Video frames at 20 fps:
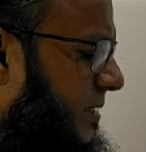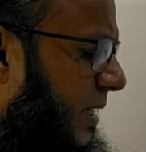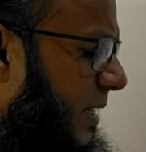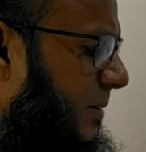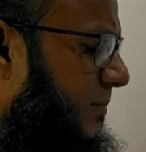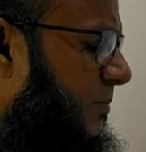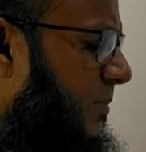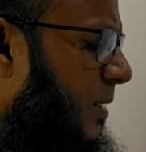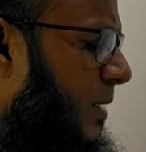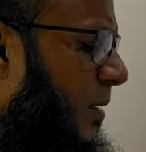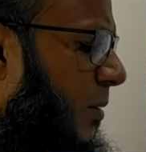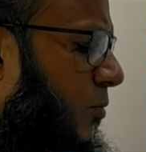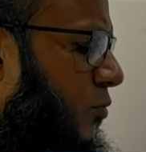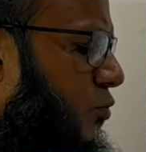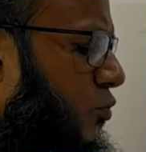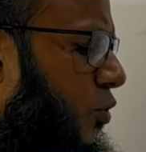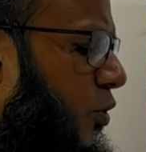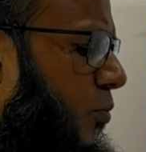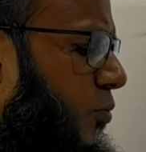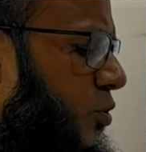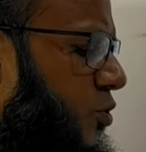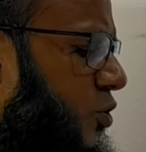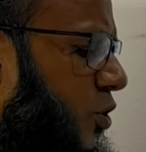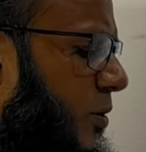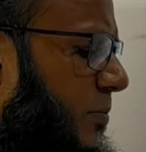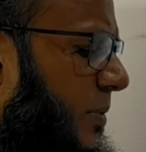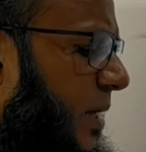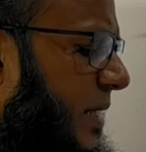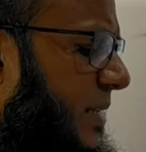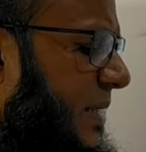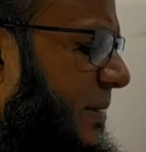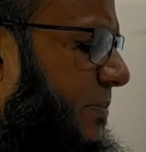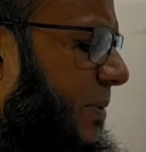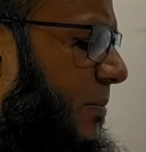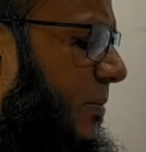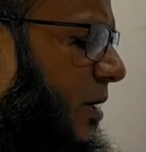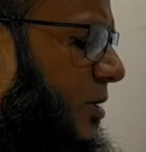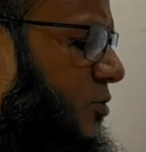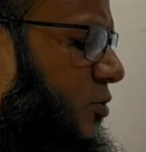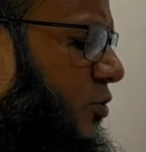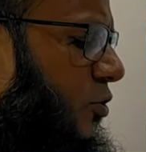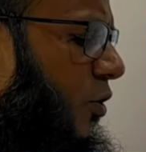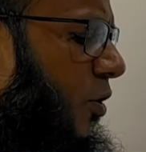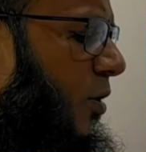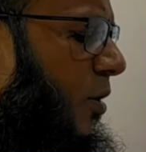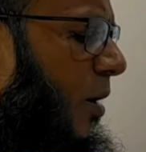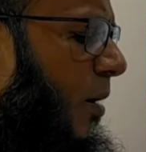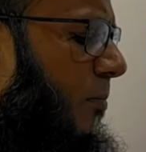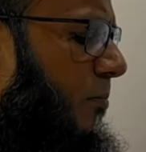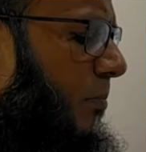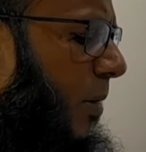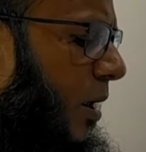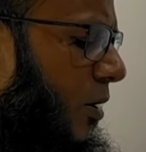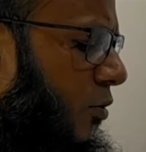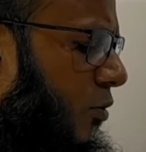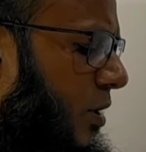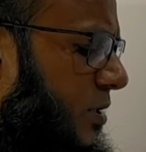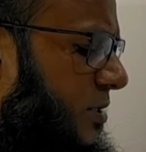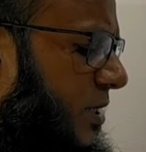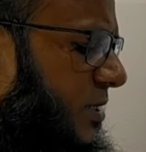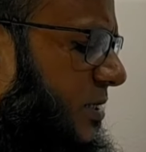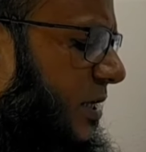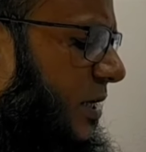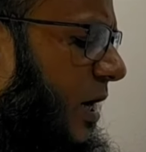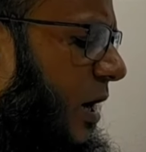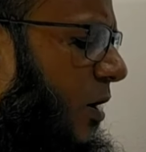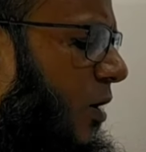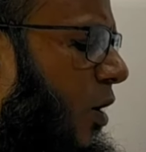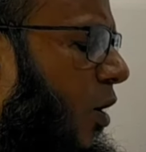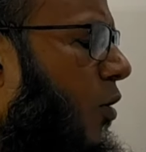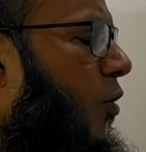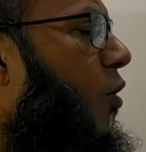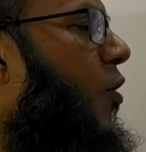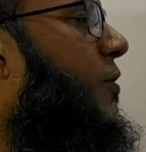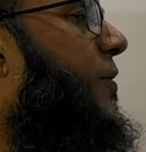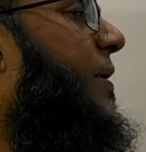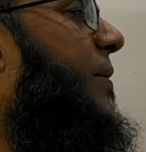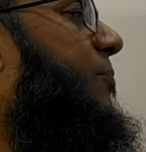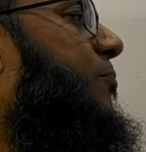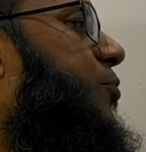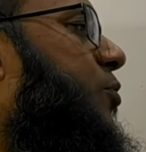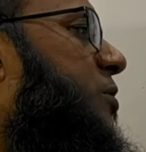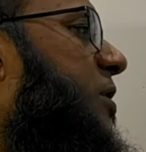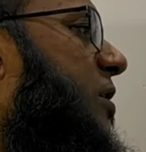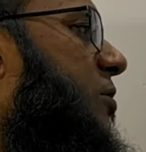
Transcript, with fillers: বলেছে দুই বছর মেয়াদি বিমার জন্য বারো হাজার টাকা অগ্রিম